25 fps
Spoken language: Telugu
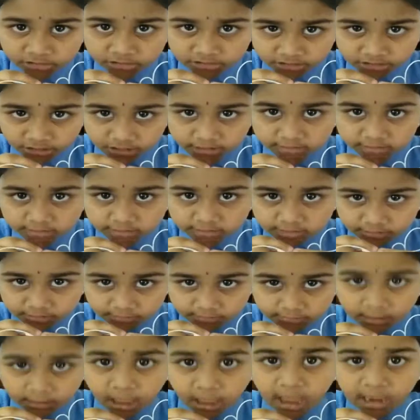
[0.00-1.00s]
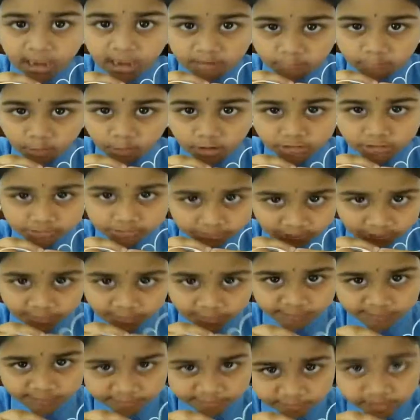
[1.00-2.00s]
జస్టిస్ ఐ వాంట్
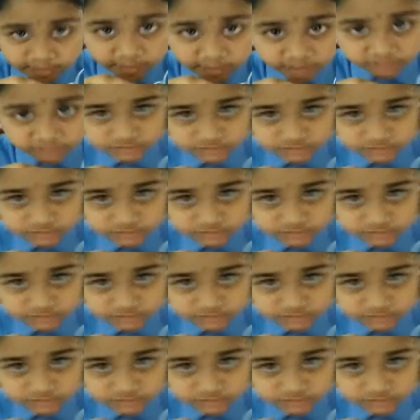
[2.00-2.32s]
జస్టిస్